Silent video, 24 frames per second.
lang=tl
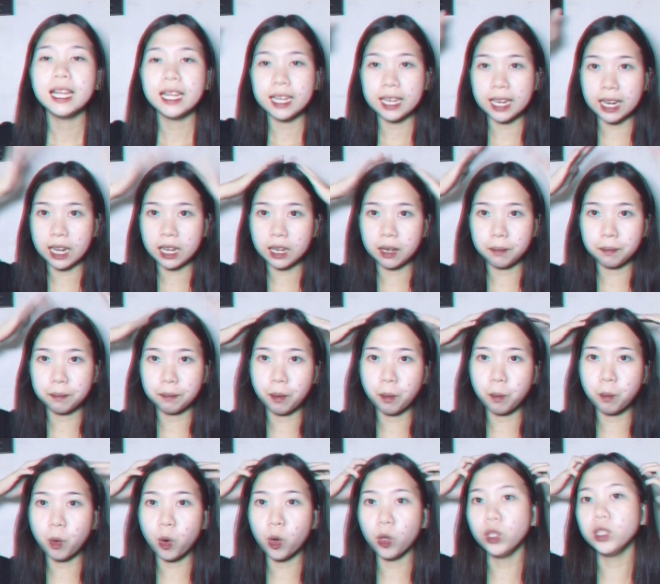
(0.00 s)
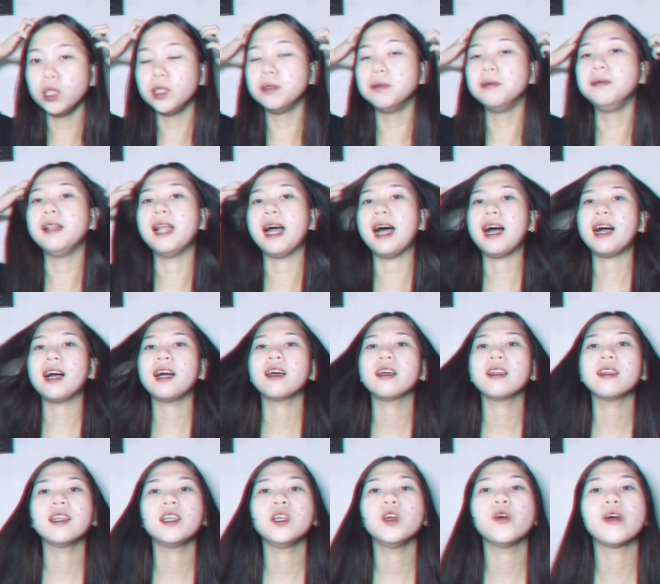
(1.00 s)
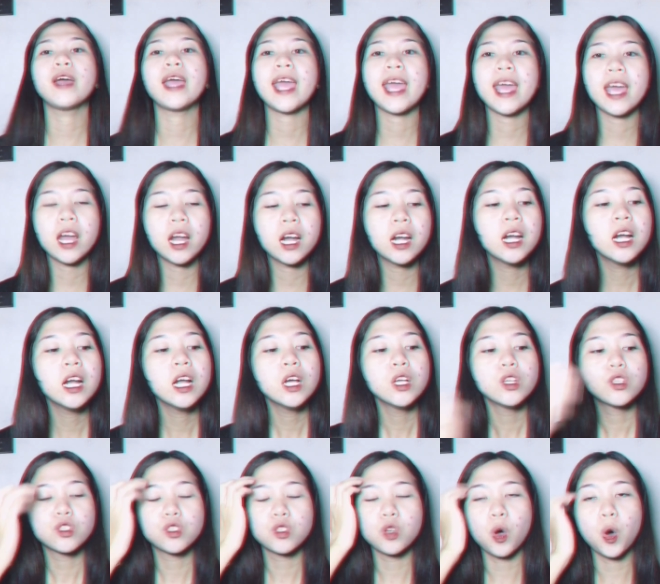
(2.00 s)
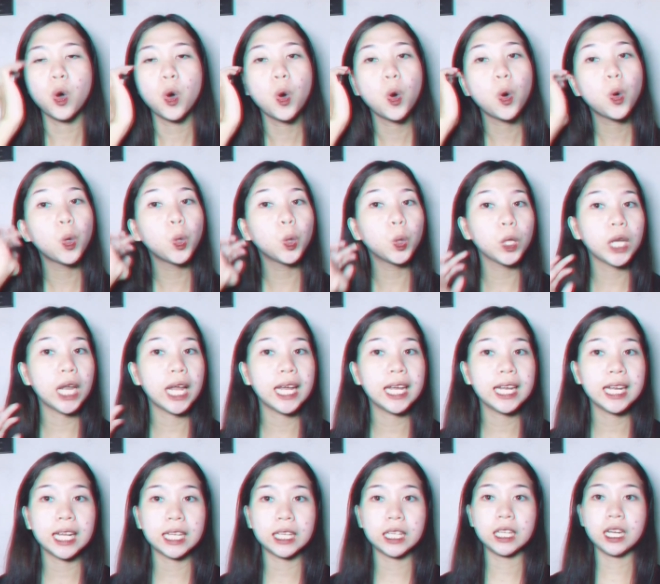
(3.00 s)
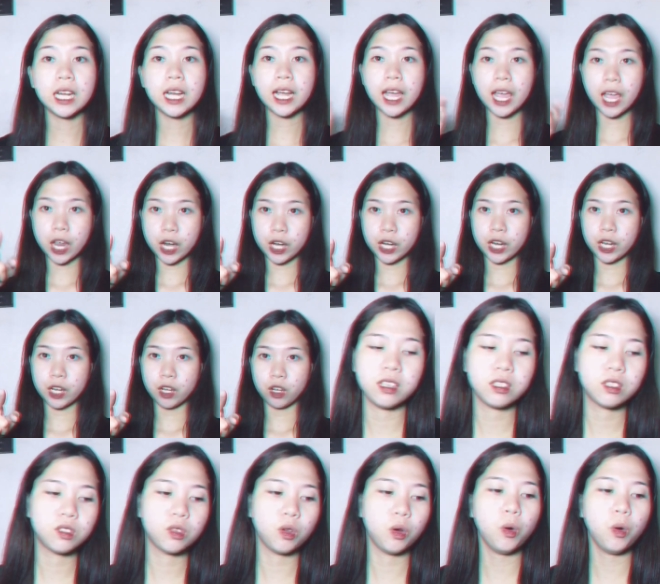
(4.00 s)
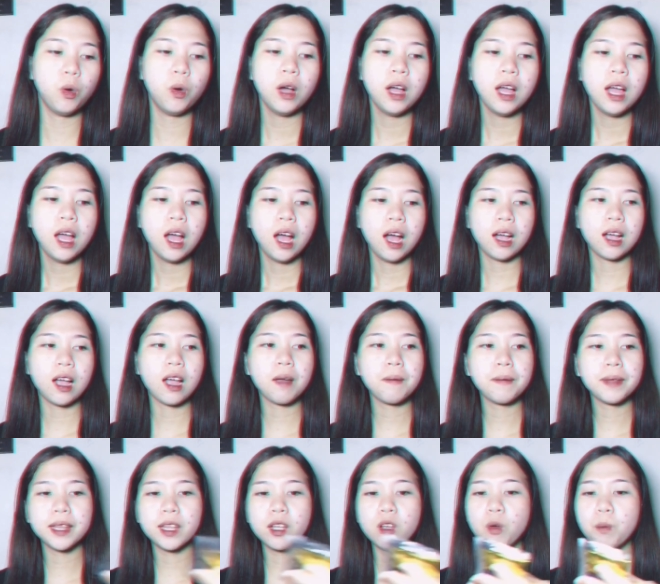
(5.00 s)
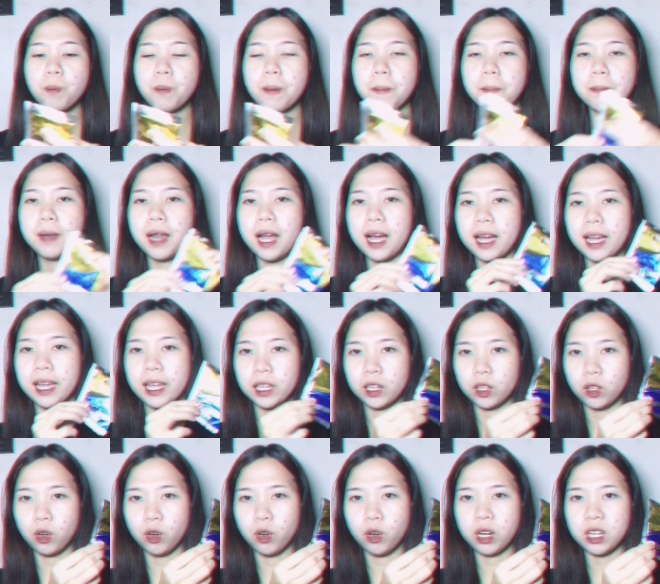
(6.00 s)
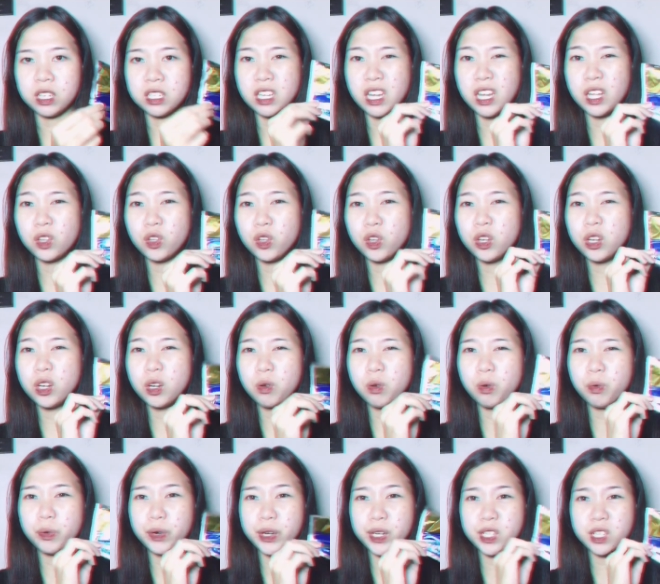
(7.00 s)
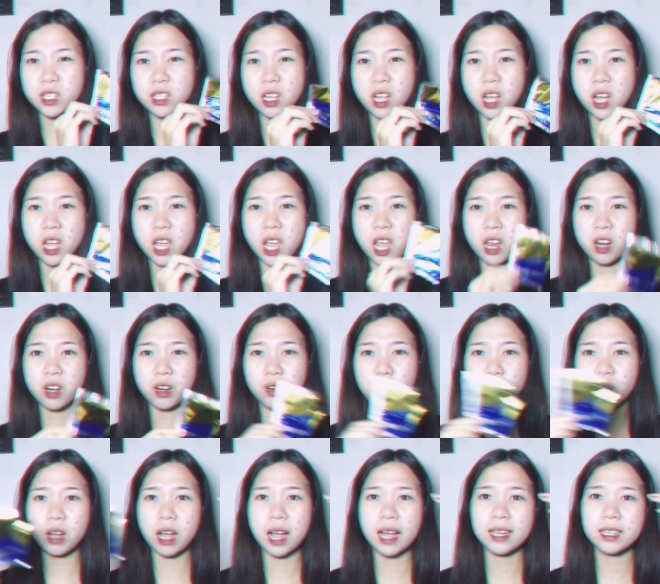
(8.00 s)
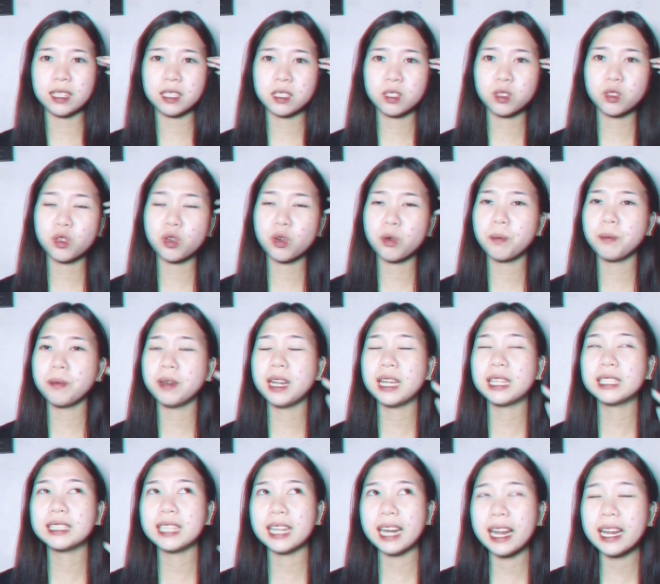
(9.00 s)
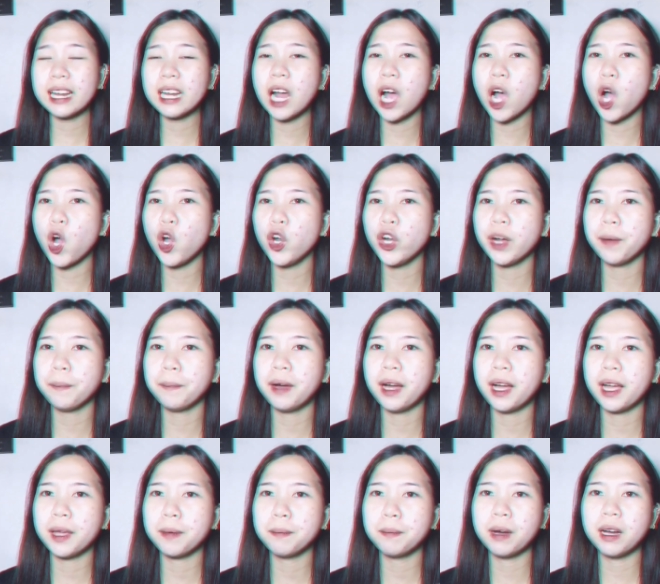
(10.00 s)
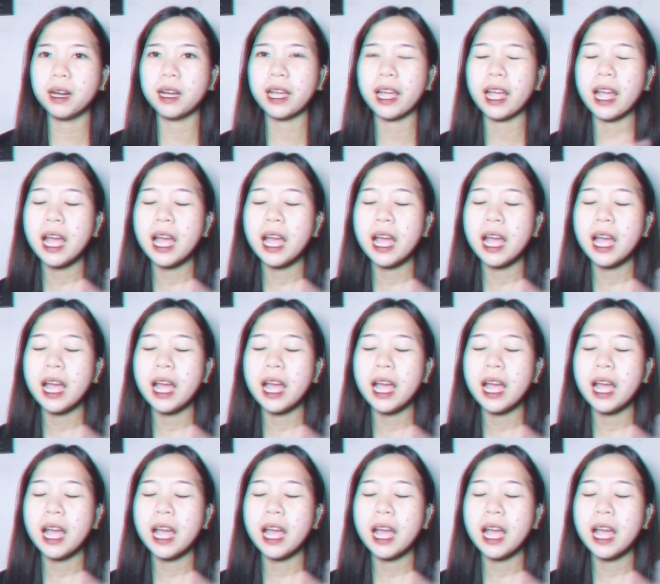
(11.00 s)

nagbo-bold black yung hair. So, kukulayan natin ang hair na yun. So, ang gagamitin kong pang-black ito. Kasi ito yung nag-work sa hair ko, guys. Nag-try na ako ng mga ibang